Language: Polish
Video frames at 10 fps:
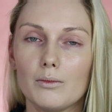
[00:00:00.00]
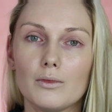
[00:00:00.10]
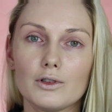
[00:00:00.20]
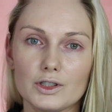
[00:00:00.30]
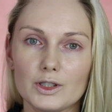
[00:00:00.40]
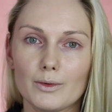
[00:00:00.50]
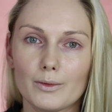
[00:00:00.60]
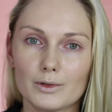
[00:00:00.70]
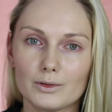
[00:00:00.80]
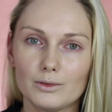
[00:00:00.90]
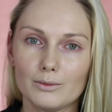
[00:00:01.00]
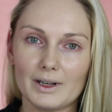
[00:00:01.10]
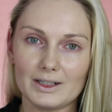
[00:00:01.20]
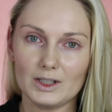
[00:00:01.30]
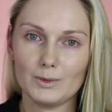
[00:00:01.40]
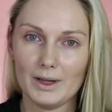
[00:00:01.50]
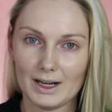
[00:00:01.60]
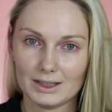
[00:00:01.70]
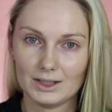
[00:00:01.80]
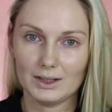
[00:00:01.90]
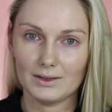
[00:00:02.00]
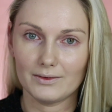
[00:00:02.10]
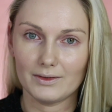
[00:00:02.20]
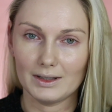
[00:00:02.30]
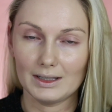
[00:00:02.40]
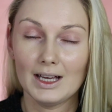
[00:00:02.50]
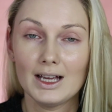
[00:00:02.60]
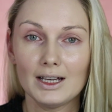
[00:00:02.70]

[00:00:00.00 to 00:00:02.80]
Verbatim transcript: może się po prostu bardziej zbierać w